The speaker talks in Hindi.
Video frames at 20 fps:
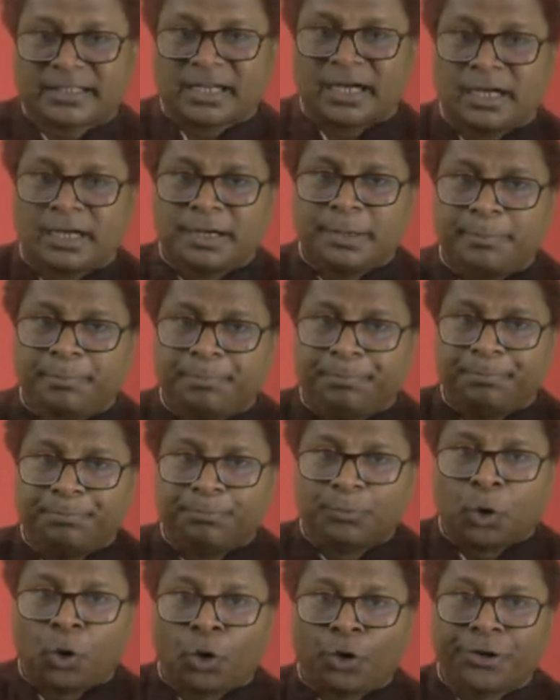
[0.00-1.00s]
था
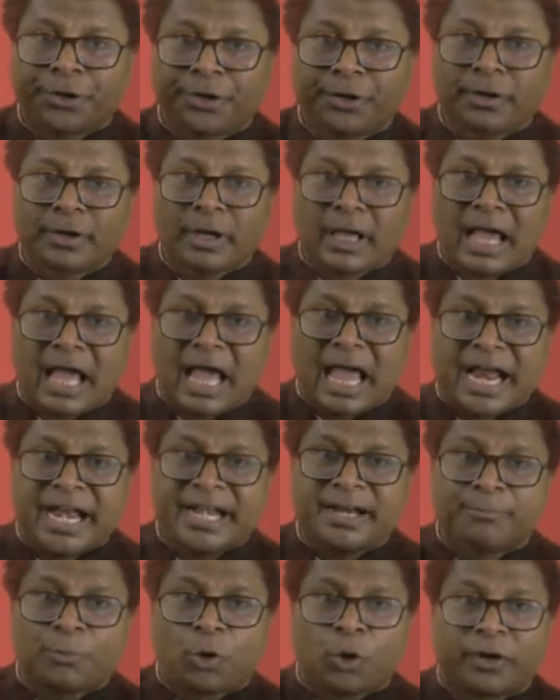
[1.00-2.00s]
मोर
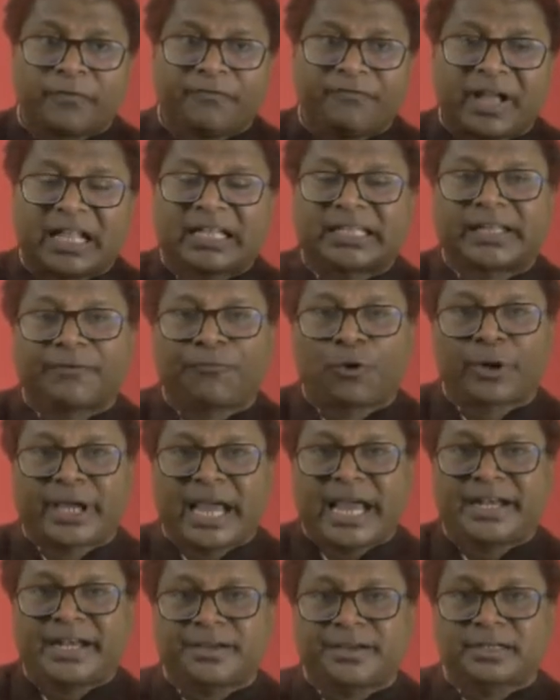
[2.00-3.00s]
एंड मोर वेल्थ वो
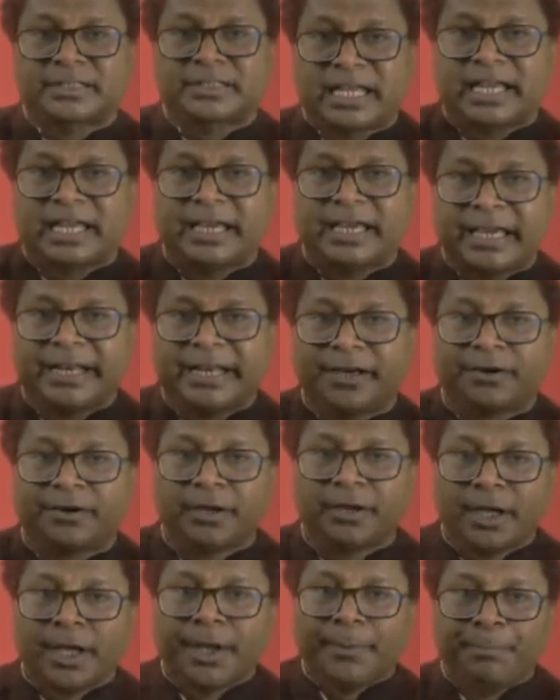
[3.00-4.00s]
गेन करता है है ना
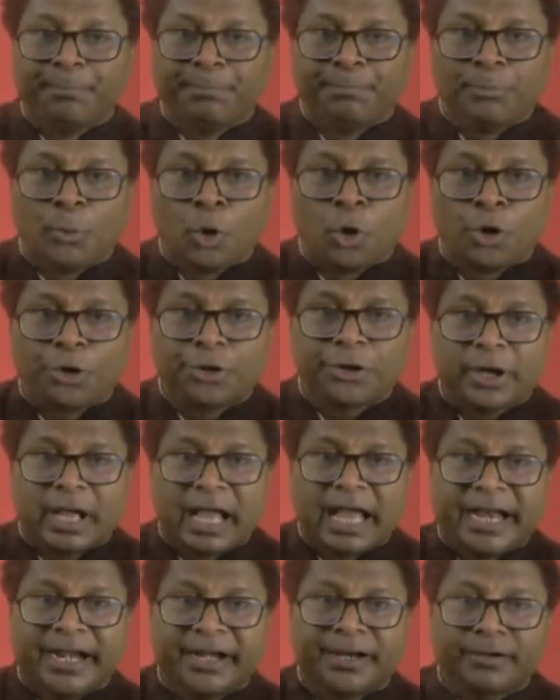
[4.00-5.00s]
मोर
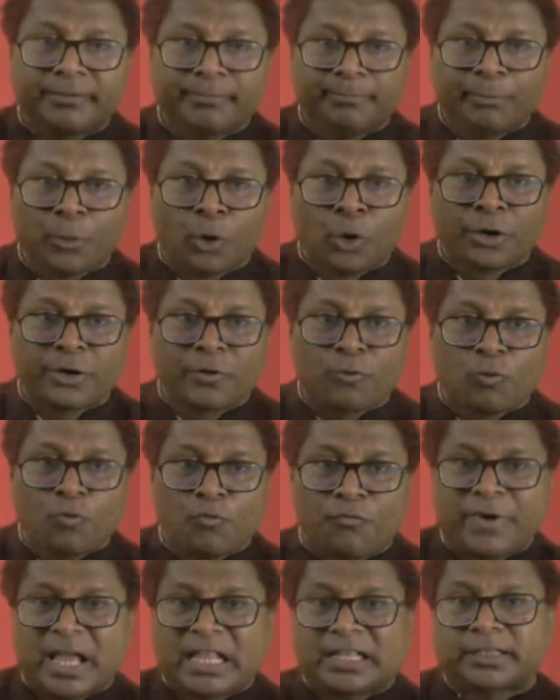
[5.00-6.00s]
एंड मोर
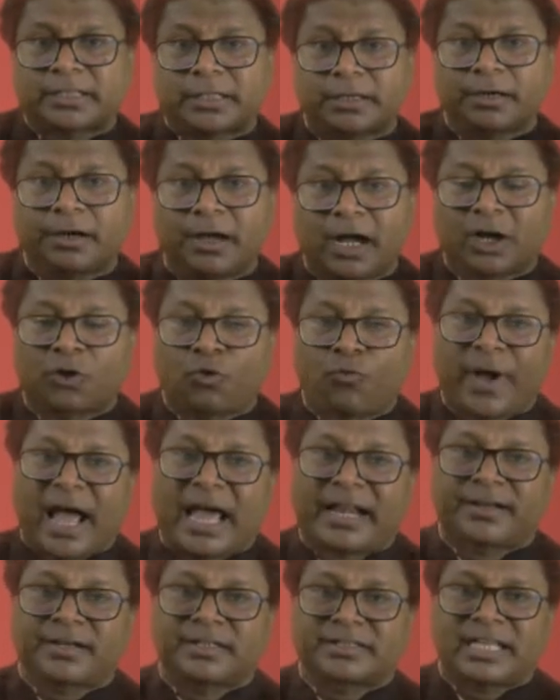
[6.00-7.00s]
वेल्थ
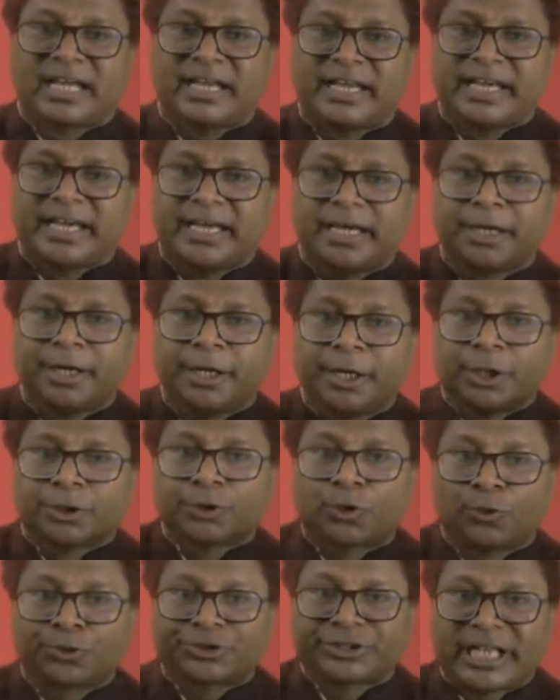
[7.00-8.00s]
अक्वायर करता है
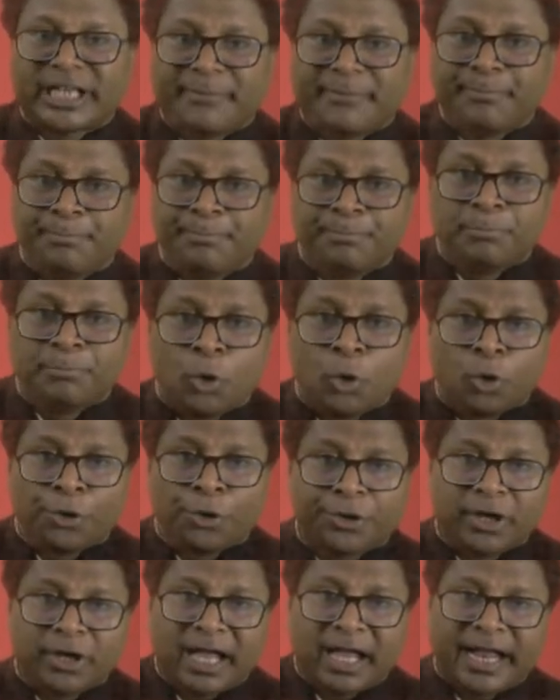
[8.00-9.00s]
तो उसे
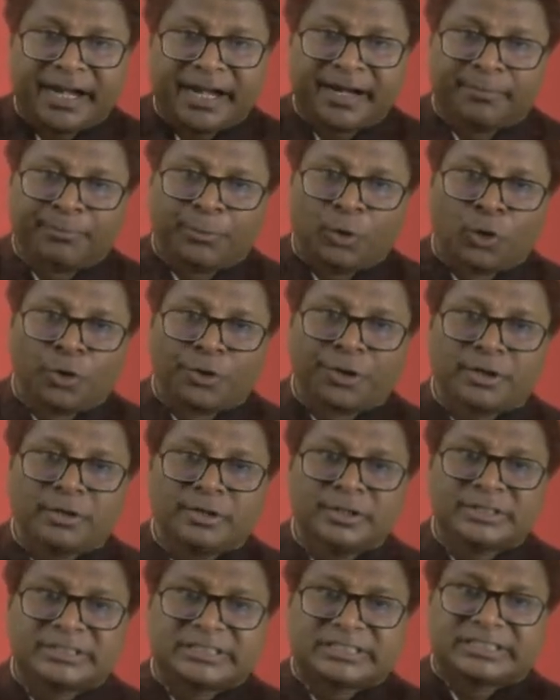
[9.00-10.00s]
मोर एंड मोर
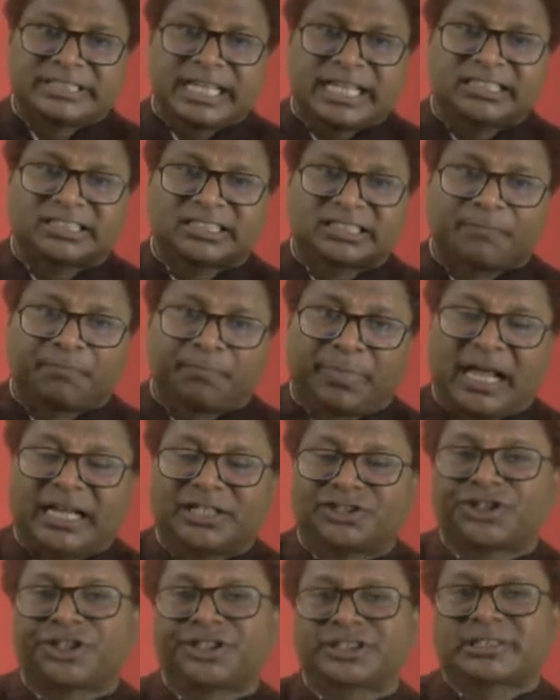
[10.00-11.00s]
सेंस
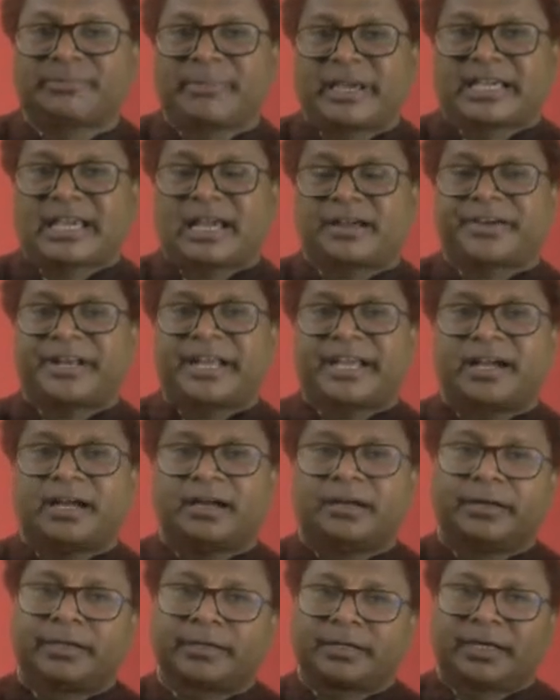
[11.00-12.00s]
प्लेजर्स में क्या
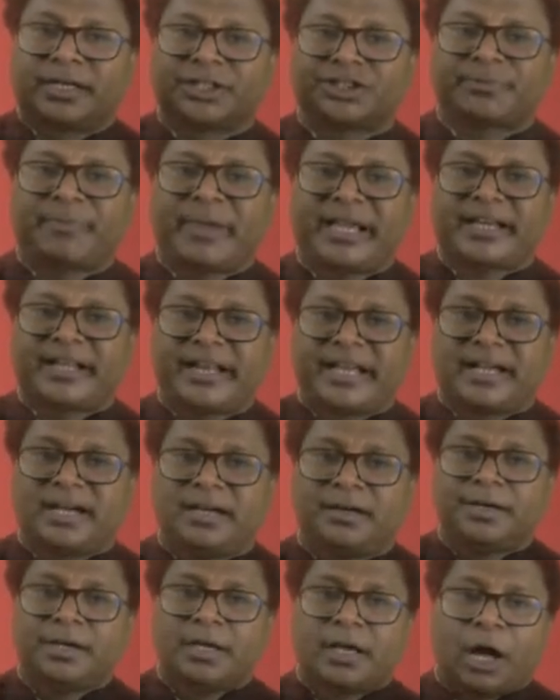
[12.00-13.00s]
करेगा खर्च भी
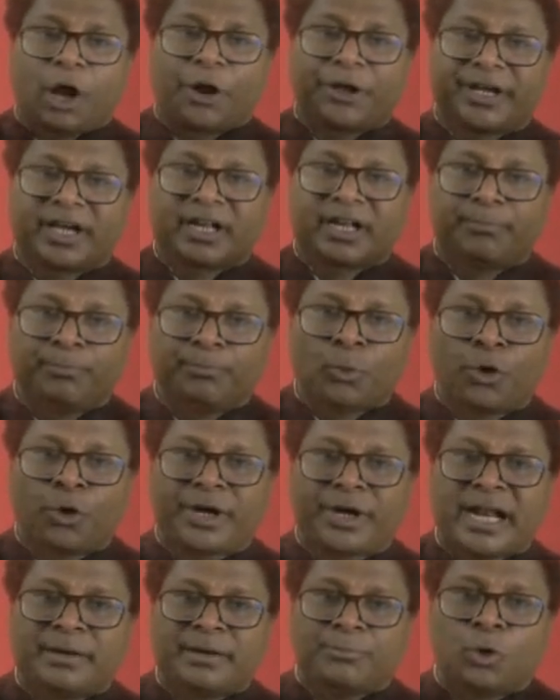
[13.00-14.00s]
करेगा और अगर
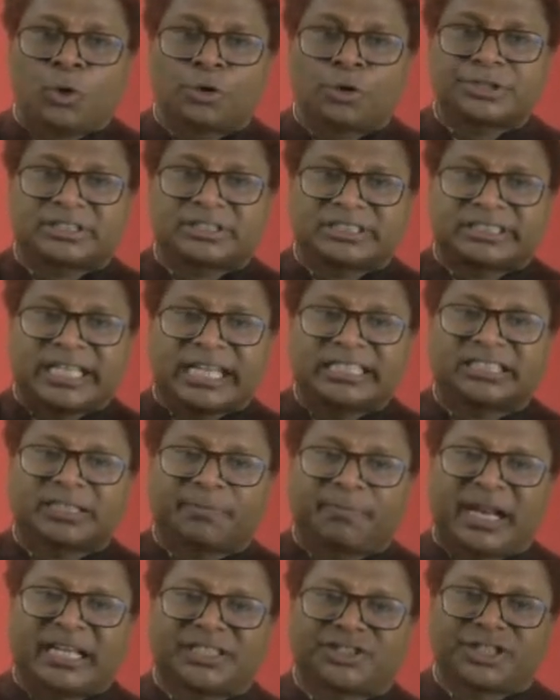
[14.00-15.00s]
मोर एंड मोर सेंस
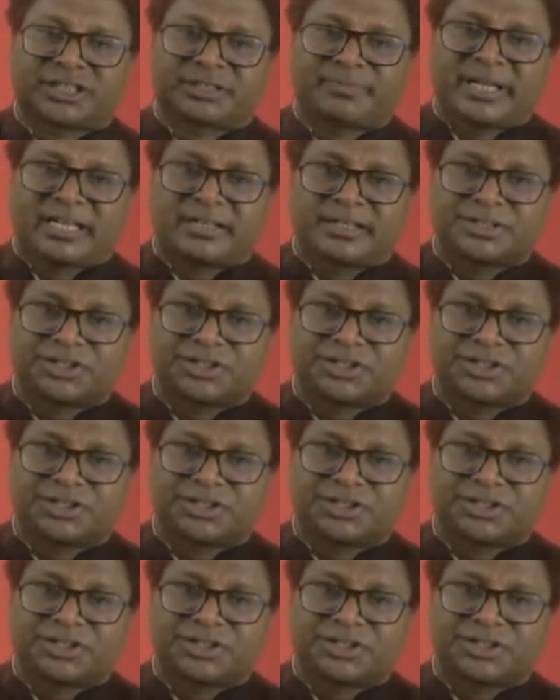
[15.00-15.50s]
प्लेजर्स में खर्च